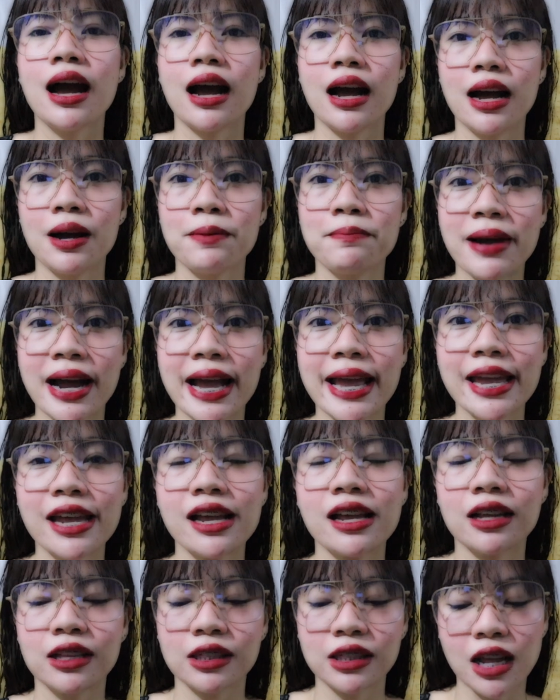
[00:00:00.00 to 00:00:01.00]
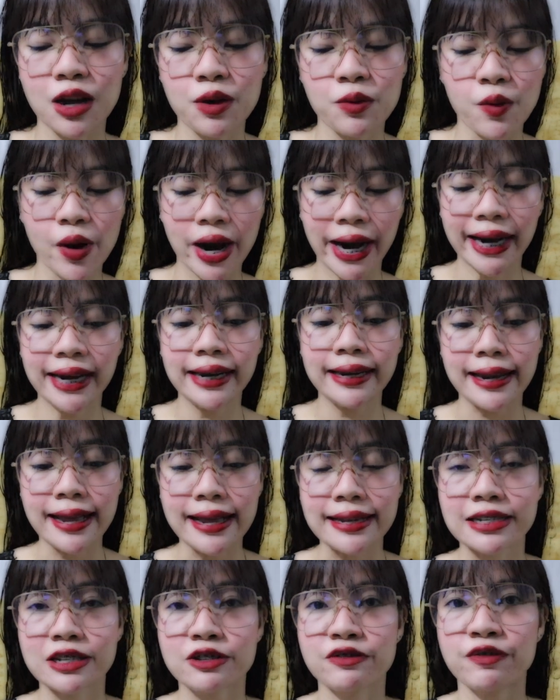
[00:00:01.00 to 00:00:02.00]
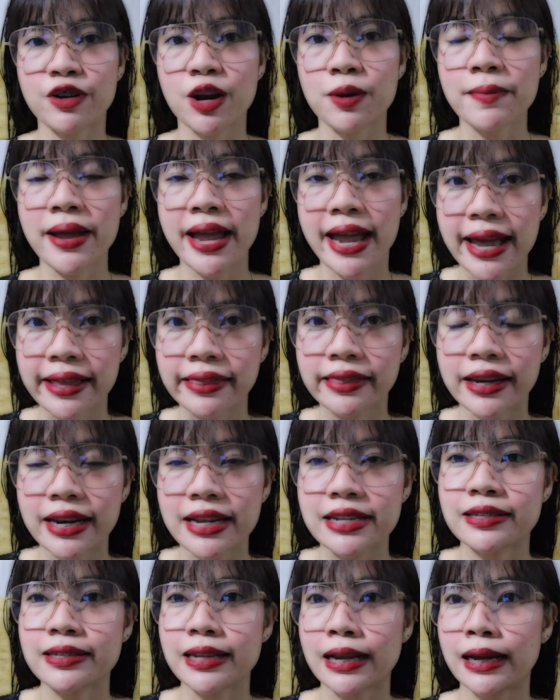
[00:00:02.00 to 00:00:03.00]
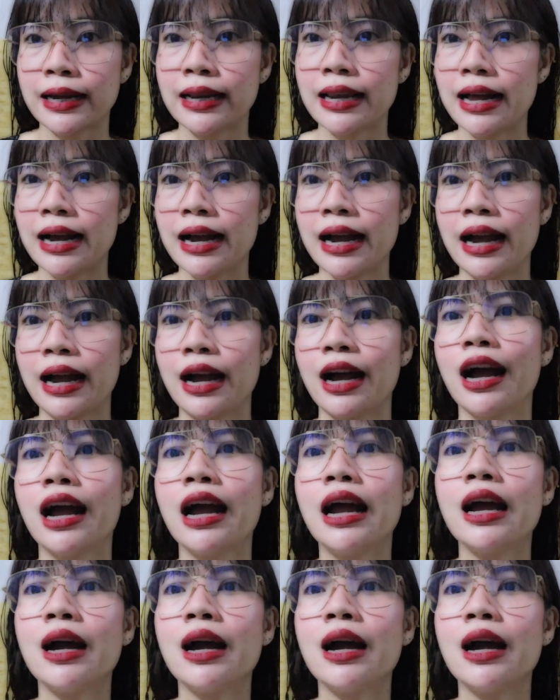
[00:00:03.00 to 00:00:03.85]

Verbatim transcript: uh, mic na wireless from Henry's. Teka lang ha.